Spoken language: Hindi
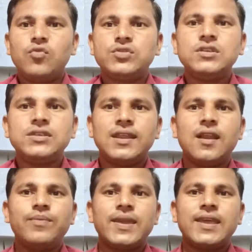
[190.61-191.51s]
उसी
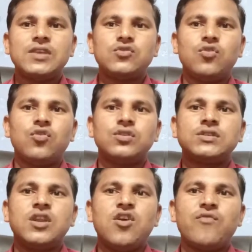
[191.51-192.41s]
चैनल पर ये जो
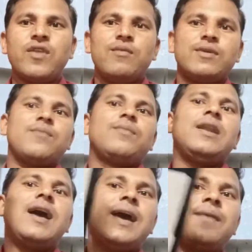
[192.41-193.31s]
सिल्वर प्ले बटन
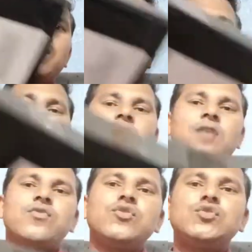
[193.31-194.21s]
मिला है
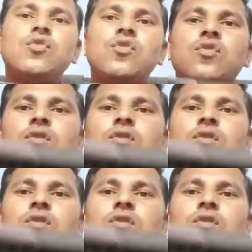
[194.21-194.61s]
और दोस्तों